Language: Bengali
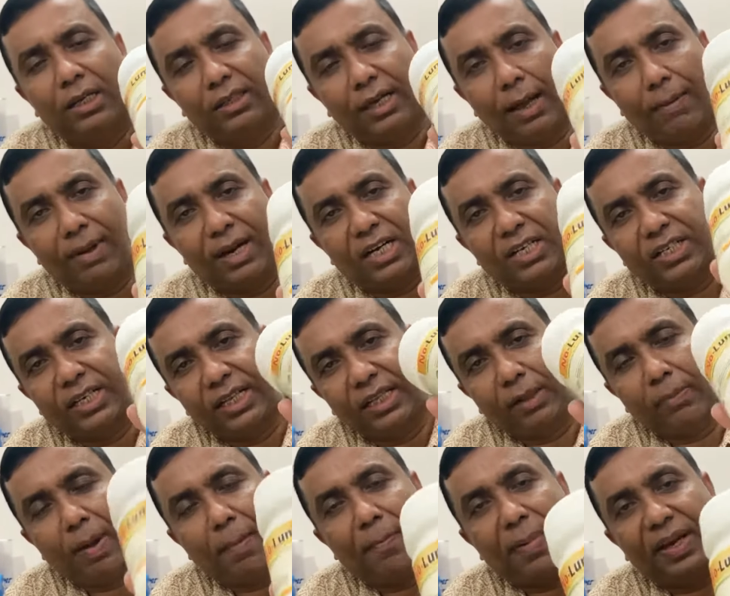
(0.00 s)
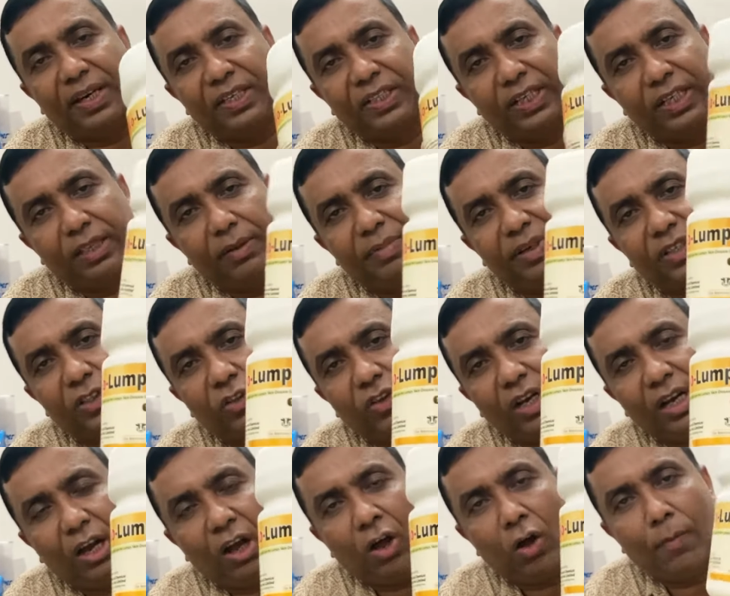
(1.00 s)
খাবারের সাথে বা পানির সাথে মিক্স
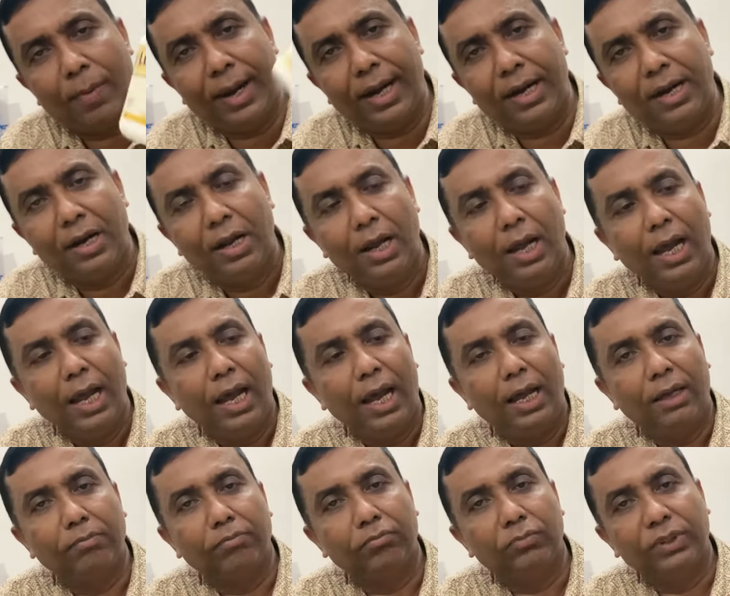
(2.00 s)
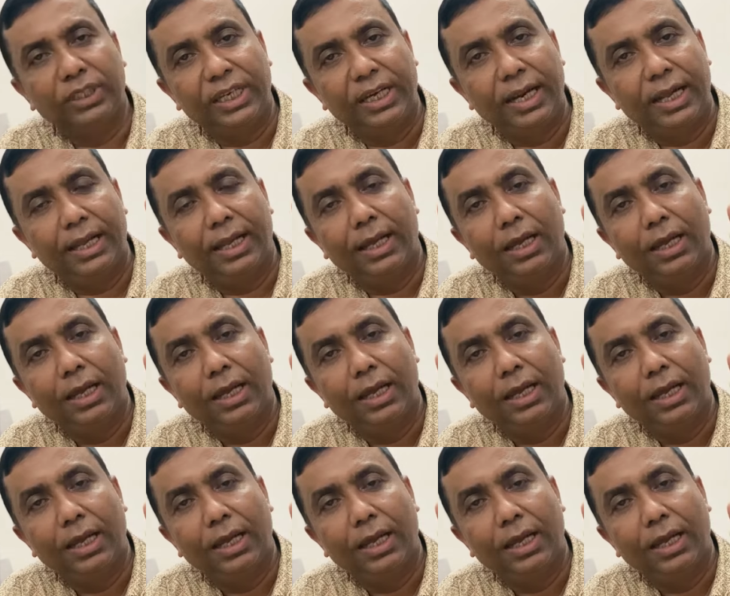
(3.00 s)
করে খাওয়াবেন দিনে